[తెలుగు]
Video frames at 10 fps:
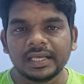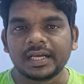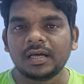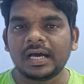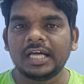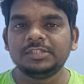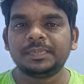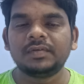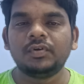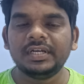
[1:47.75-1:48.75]
ఇక్కడ ఆజ్
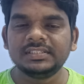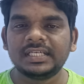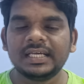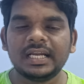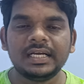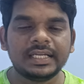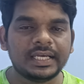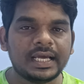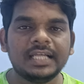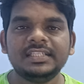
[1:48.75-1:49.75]
పర్ ఓటింగ్ జరగాలంటే